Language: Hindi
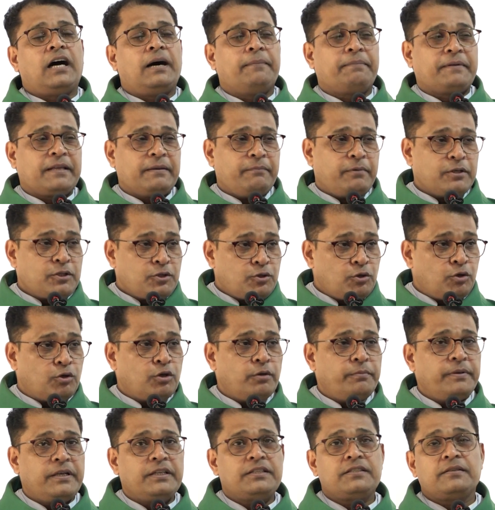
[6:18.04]
आपके बच्चों
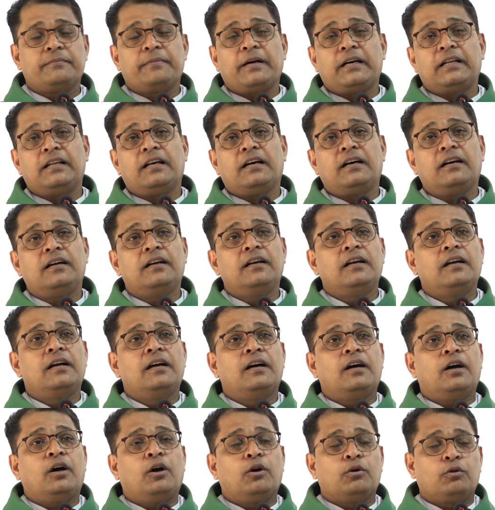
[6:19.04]
को भी संभाला
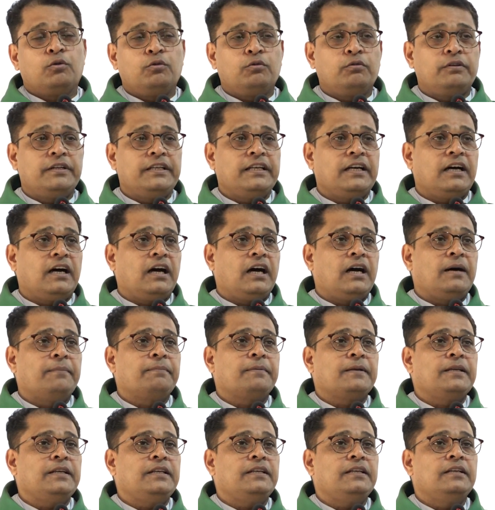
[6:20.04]
और उन्होंने
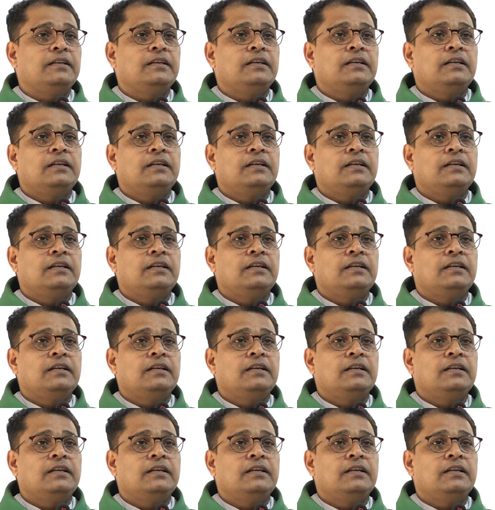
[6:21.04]
आपकी